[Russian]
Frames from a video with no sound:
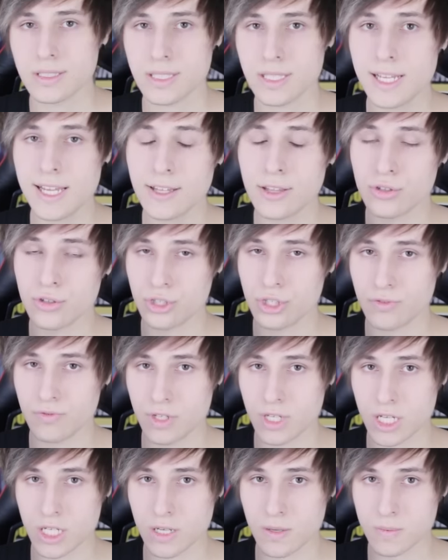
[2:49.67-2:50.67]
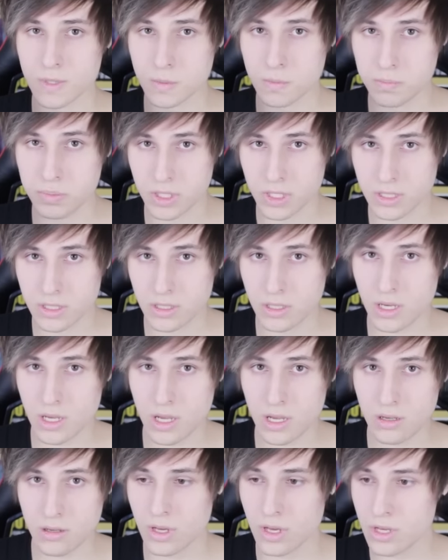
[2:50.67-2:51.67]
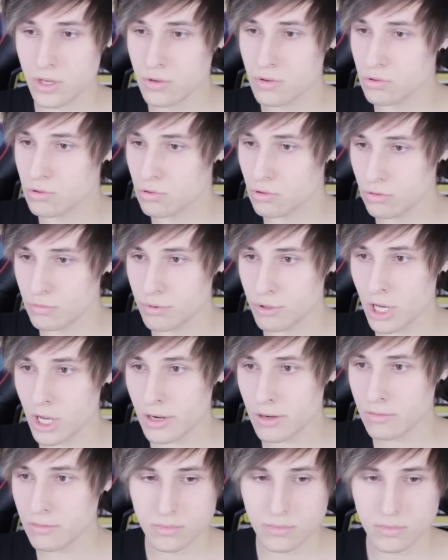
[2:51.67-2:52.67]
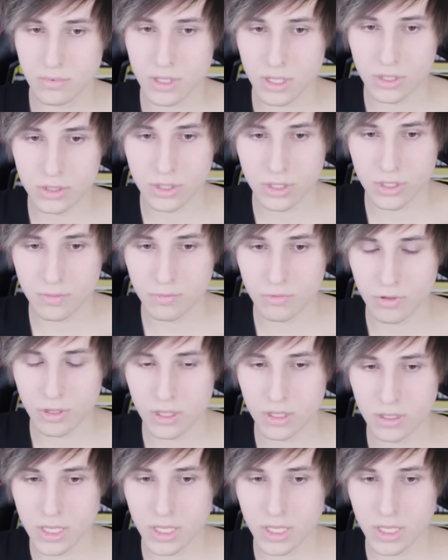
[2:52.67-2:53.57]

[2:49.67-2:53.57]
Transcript: Следующий в нашем списке Эй, ютубер Как же их много